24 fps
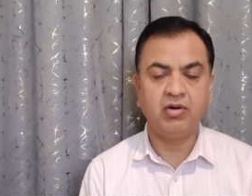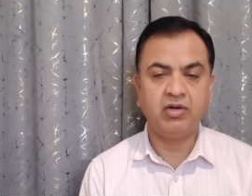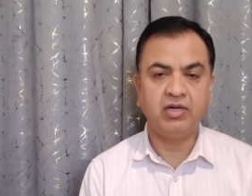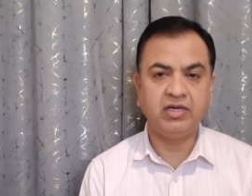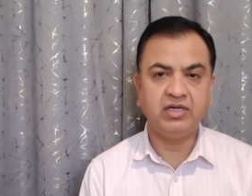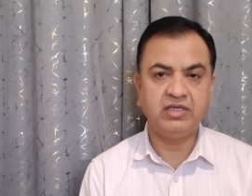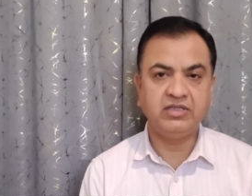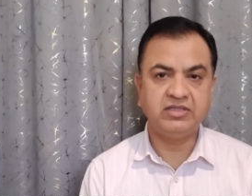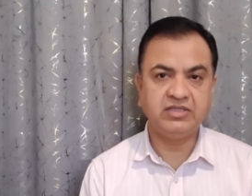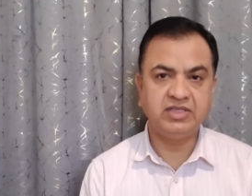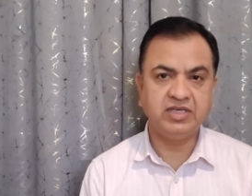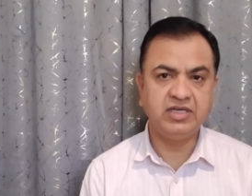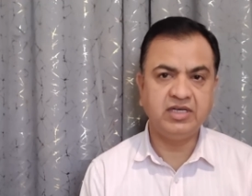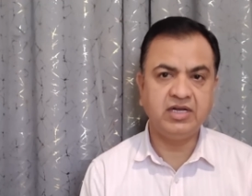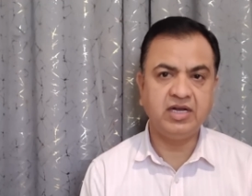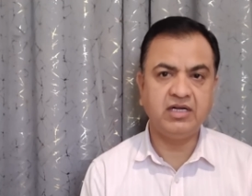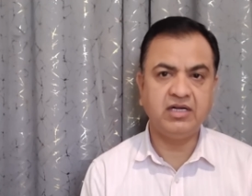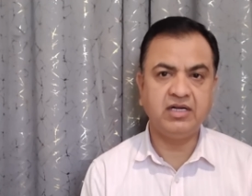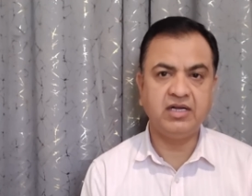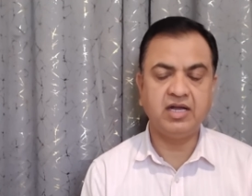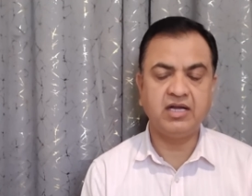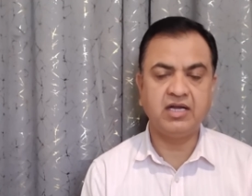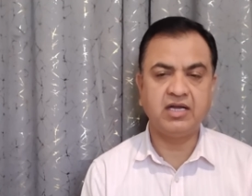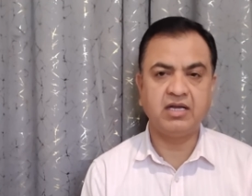और इसी
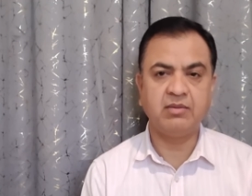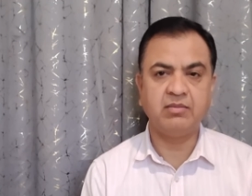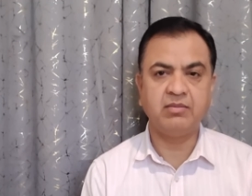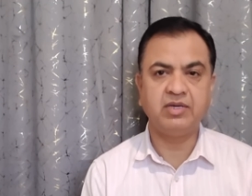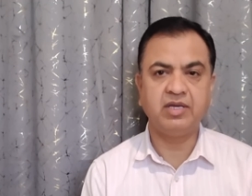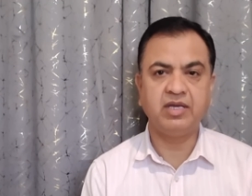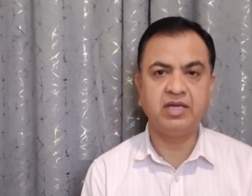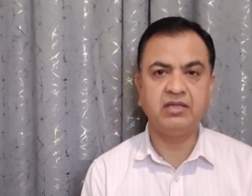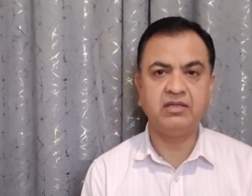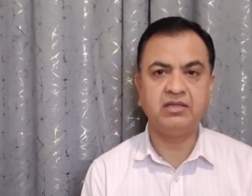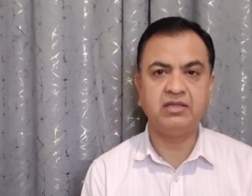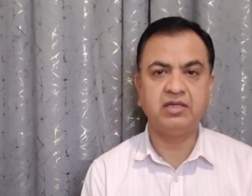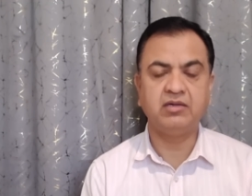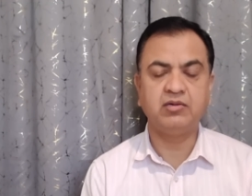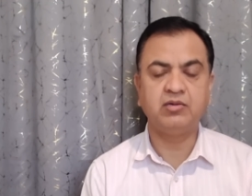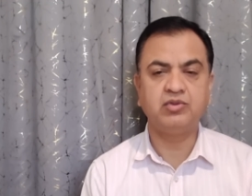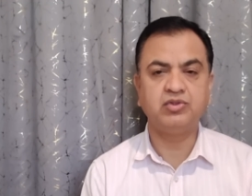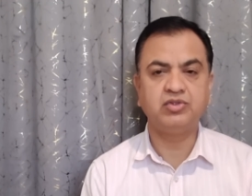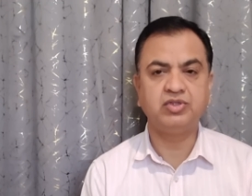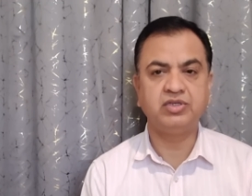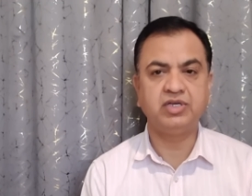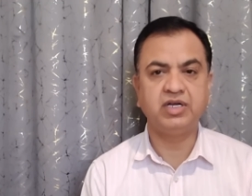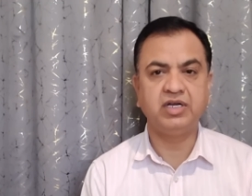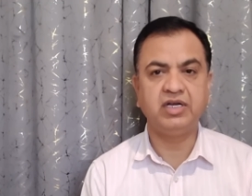घटनाक्रम के अंदर
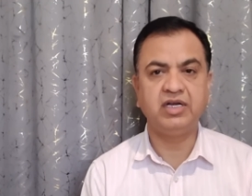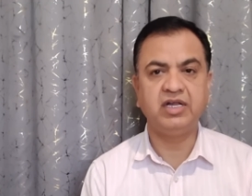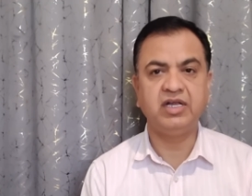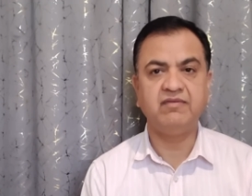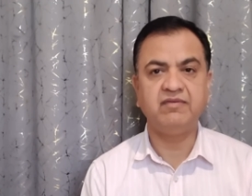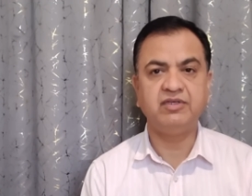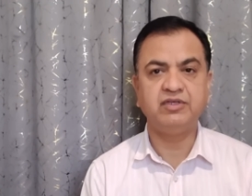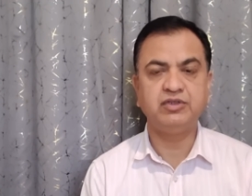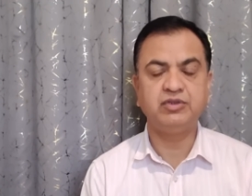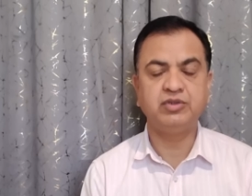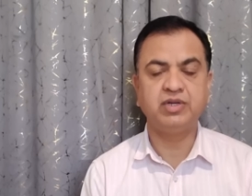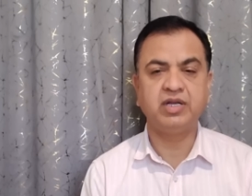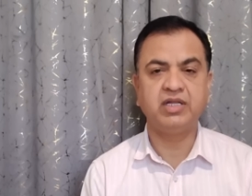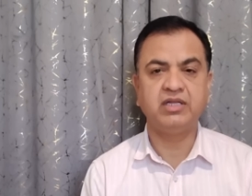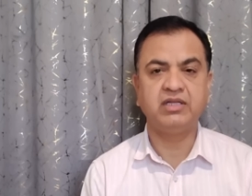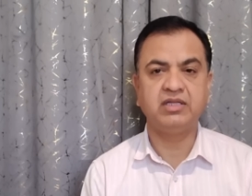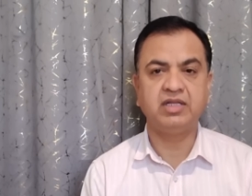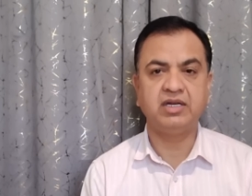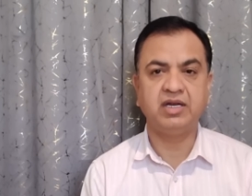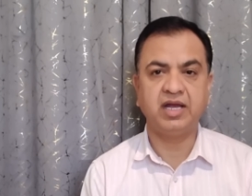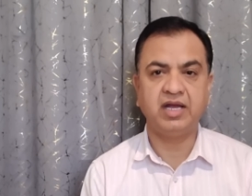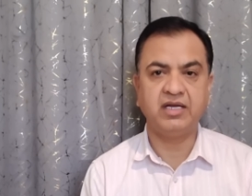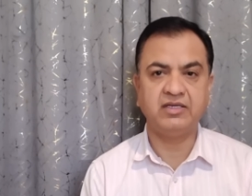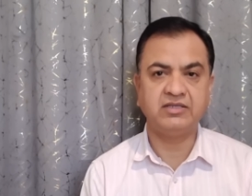कुछ निर्णय विश्व के
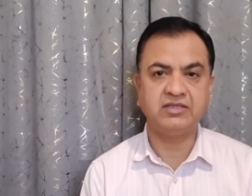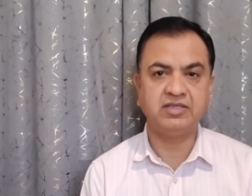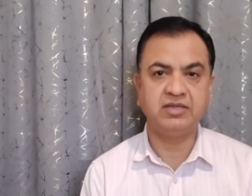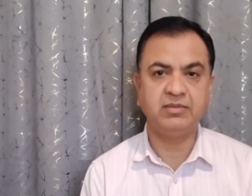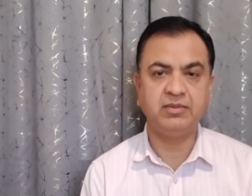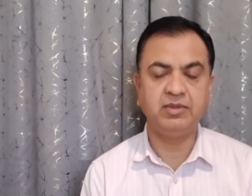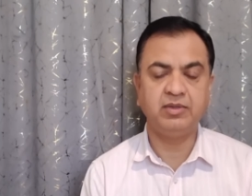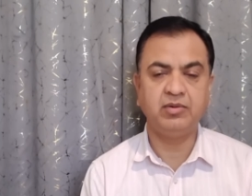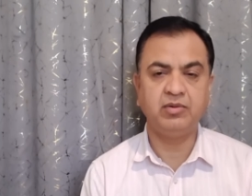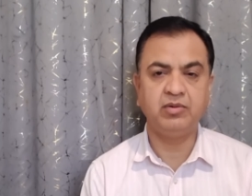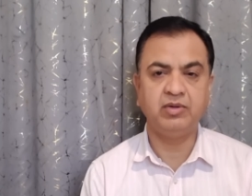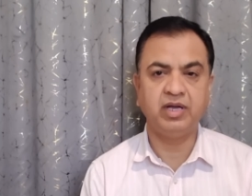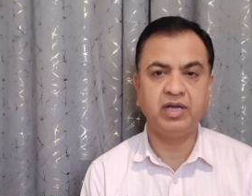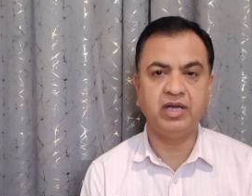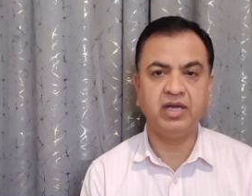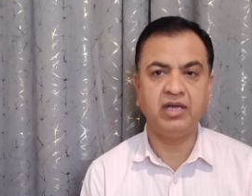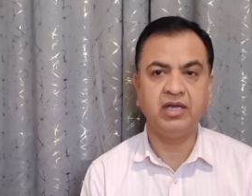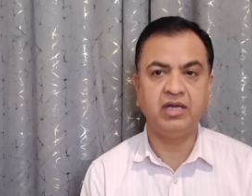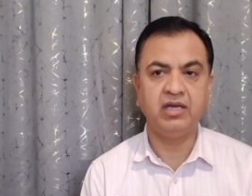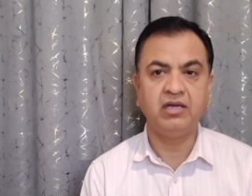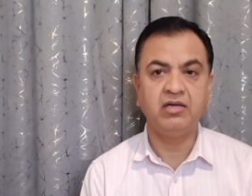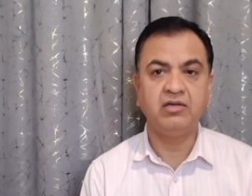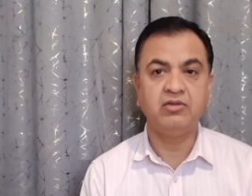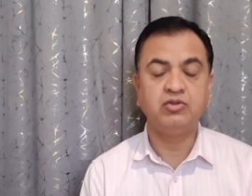अंदर ऐसे भी होंगे
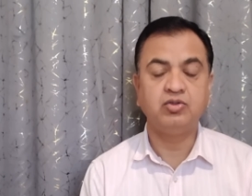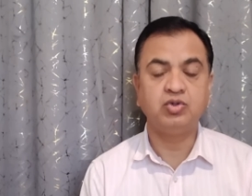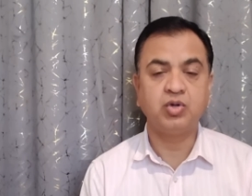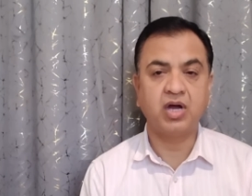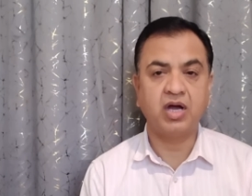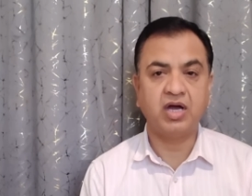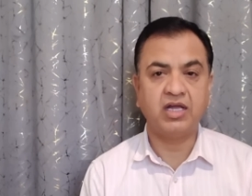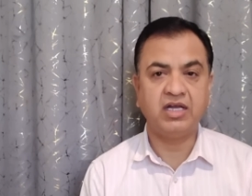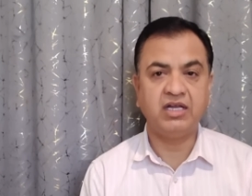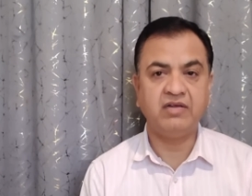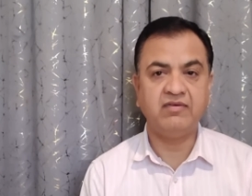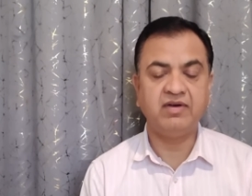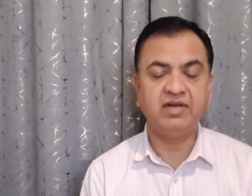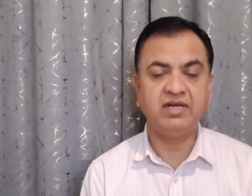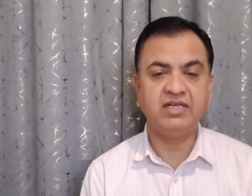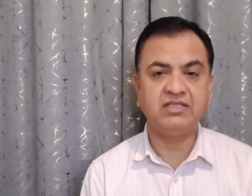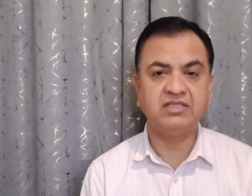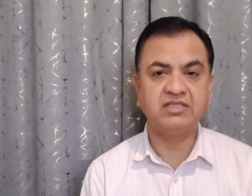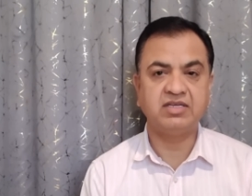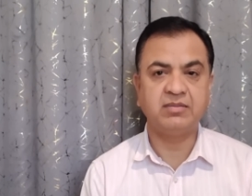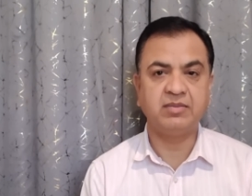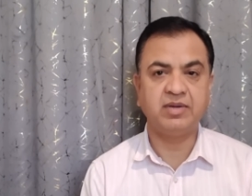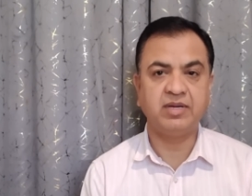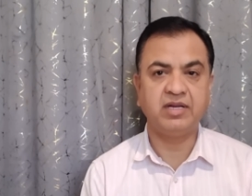जो आने वाले
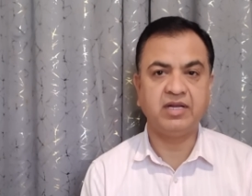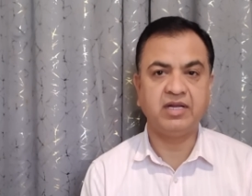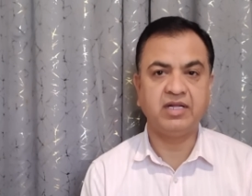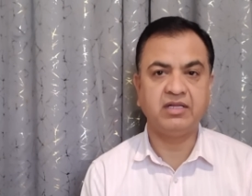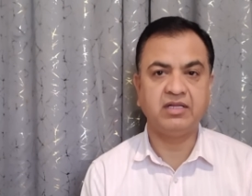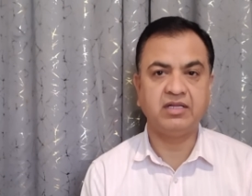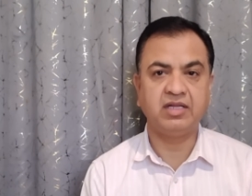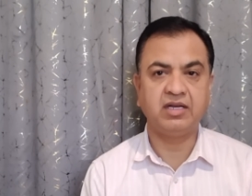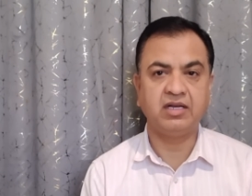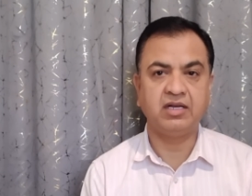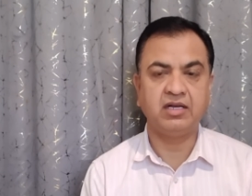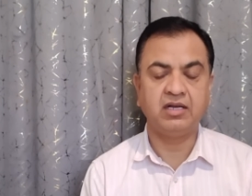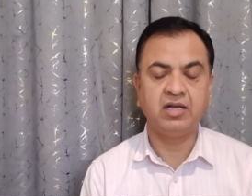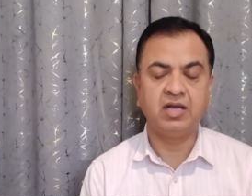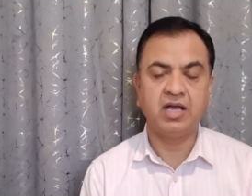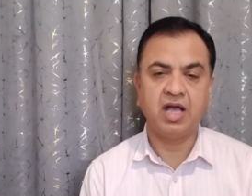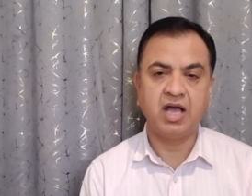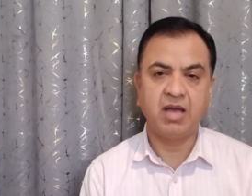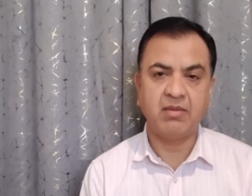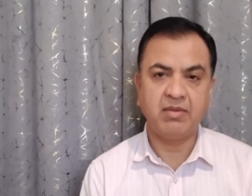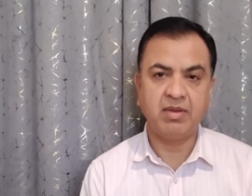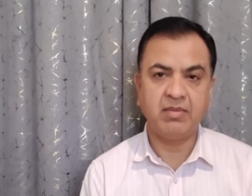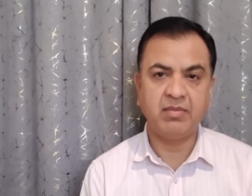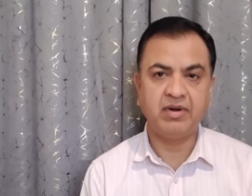समय के अंदर
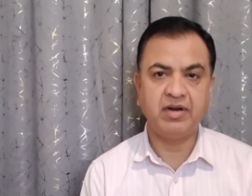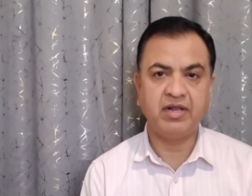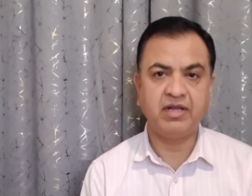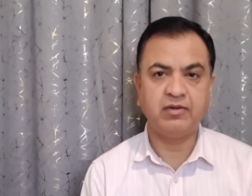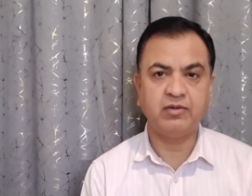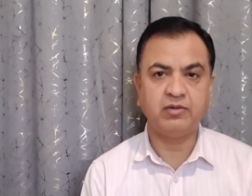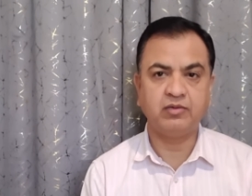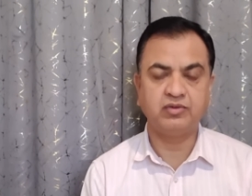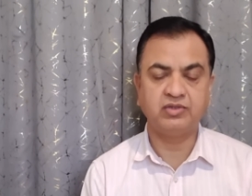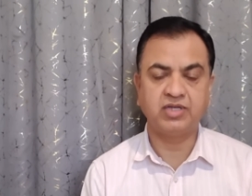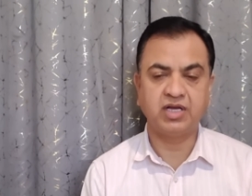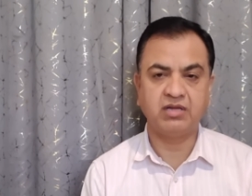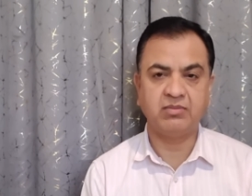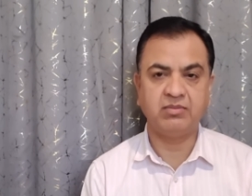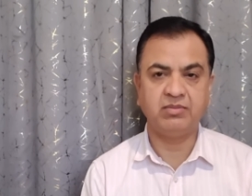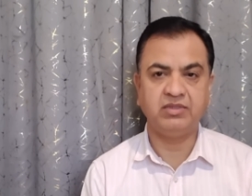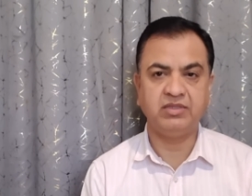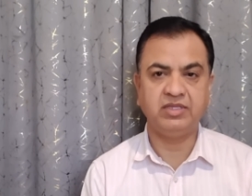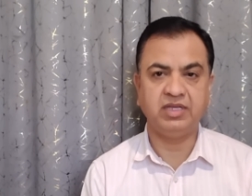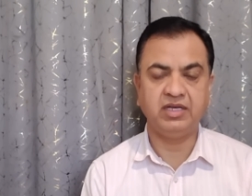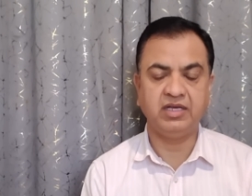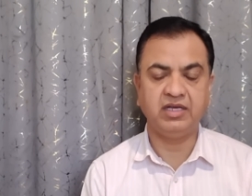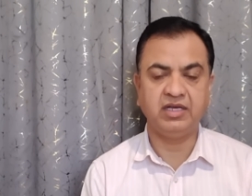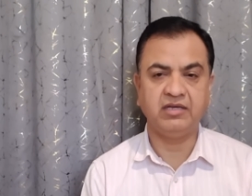हमें बड़ा नुकसान भी
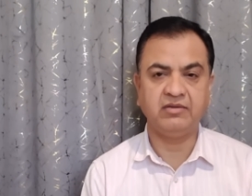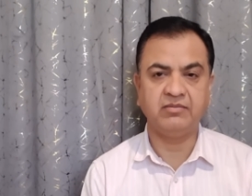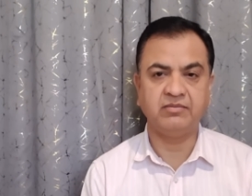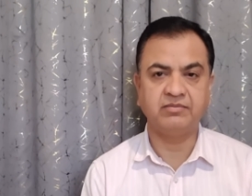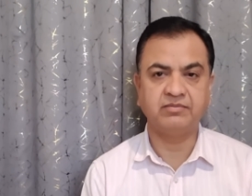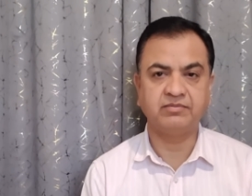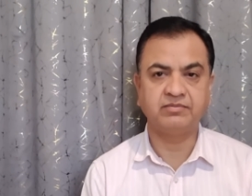देंगे